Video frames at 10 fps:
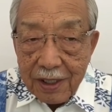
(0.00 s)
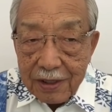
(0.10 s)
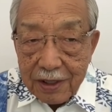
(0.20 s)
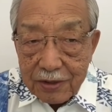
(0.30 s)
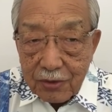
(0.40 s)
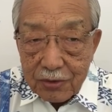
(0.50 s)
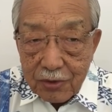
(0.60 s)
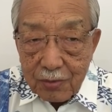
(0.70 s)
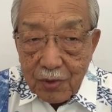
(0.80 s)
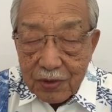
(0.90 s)
で、上
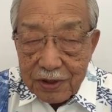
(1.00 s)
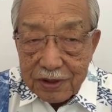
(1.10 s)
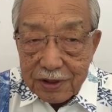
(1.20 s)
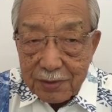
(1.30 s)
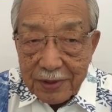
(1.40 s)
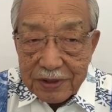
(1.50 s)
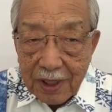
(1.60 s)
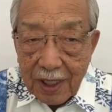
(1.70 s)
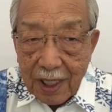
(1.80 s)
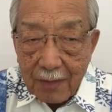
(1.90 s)
場も禁止しました
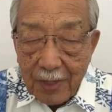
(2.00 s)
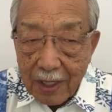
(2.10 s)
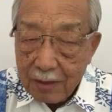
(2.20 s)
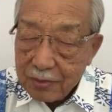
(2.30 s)
から、まあ、株